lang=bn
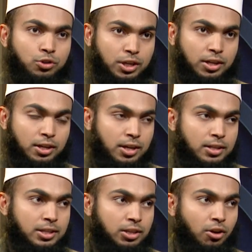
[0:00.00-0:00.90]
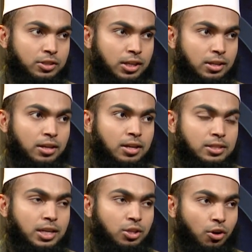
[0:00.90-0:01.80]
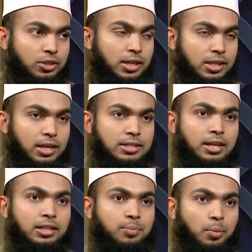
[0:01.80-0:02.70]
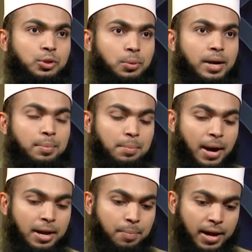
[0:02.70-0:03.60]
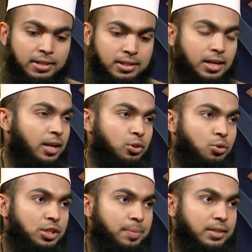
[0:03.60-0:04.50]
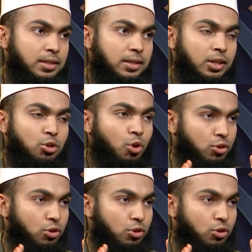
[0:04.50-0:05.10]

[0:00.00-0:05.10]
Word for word: দরজা যে দরজা যে দরজা দিয়ে জান্নাতে প্রবেশ করবেন আপনি মায়ের পায়ে নিচে জান্নাত খুঁজে পেয়েছেন কিন্তু